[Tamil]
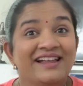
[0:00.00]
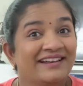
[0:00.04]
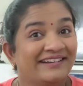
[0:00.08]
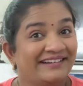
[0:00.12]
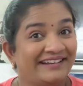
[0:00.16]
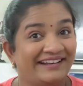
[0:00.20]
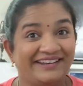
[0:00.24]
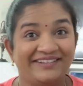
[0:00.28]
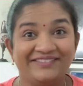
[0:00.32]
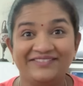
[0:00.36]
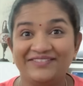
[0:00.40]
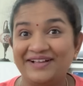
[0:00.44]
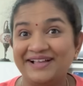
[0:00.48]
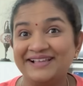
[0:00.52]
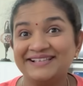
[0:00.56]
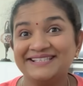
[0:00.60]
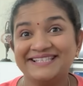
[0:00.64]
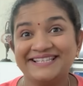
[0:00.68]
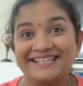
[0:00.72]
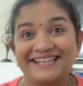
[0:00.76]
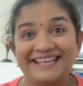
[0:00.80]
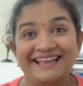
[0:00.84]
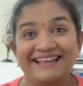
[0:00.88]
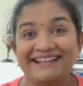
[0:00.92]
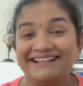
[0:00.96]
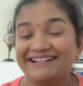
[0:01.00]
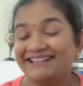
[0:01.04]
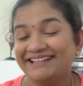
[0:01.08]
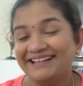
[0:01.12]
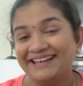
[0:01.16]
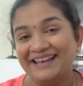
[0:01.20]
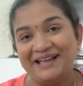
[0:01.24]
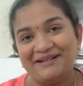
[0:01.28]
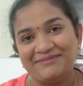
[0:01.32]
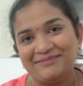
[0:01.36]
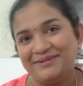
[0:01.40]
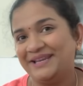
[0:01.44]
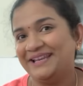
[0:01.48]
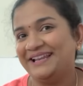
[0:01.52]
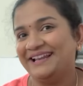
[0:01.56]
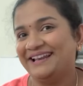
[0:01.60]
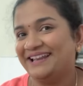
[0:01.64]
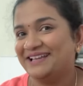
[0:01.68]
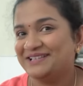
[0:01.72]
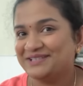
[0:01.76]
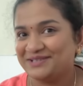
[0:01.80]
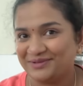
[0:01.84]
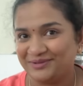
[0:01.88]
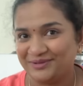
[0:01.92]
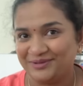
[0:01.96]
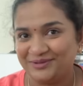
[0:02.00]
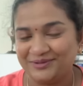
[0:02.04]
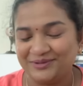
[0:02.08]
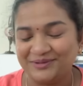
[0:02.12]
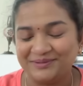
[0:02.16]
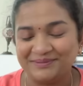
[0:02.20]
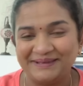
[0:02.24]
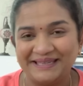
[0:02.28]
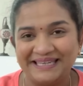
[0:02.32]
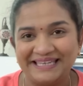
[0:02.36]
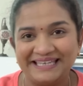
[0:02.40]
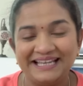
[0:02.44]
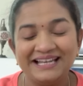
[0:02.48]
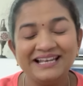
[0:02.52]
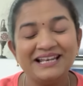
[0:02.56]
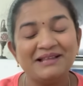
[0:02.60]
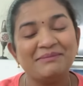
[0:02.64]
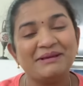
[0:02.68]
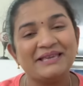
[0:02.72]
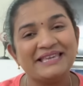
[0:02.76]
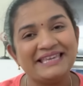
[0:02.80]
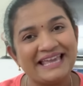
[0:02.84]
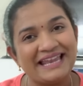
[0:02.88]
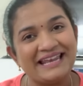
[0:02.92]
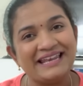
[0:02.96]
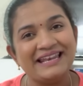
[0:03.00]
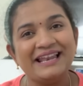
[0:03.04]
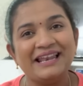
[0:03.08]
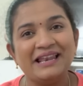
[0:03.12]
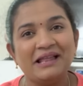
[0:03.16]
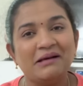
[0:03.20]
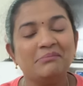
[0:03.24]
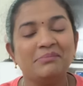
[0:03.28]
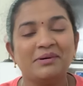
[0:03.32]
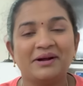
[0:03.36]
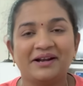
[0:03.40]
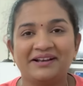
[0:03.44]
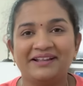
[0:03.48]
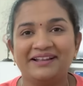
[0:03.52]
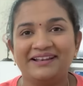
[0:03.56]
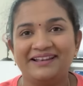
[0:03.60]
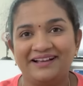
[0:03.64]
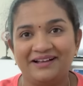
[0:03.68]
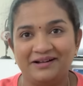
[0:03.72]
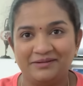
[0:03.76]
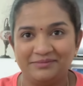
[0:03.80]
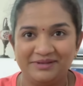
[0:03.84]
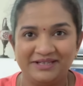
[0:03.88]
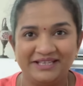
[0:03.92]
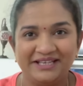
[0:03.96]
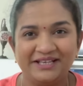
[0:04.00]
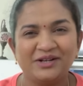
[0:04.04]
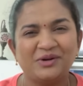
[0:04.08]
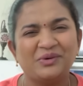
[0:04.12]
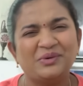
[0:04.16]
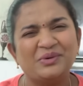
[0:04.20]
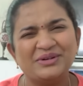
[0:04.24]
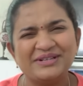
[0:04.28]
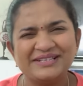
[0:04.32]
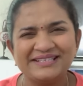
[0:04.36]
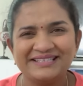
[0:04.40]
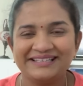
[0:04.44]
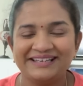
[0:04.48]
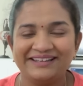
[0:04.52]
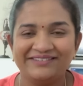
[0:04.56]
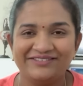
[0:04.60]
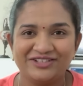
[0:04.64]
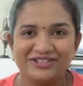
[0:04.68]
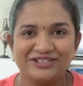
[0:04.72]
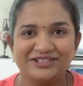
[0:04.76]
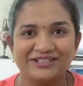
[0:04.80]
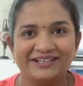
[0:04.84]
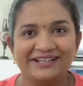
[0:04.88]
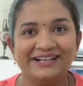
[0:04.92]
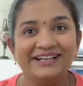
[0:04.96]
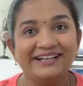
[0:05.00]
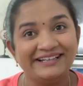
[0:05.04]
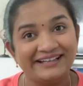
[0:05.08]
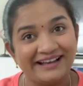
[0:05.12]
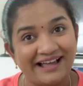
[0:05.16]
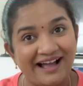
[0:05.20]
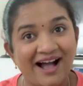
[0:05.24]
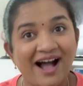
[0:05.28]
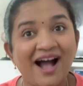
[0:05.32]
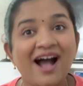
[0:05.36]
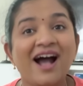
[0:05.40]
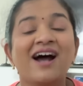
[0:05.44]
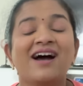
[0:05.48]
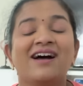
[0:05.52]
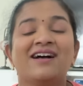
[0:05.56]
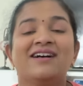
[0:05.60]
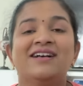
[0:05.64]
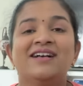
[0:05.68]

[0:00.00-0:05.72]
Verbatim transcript: நல்லா வாசனையாக இருக்குல்ல அப்படின்னலாம் சொல்லணும் அப்படின்னா நம்ம என்னெல்லாம் பண்ணலாம் அப்படிங்கிற ஒரு சில விஷயங்கள் நான்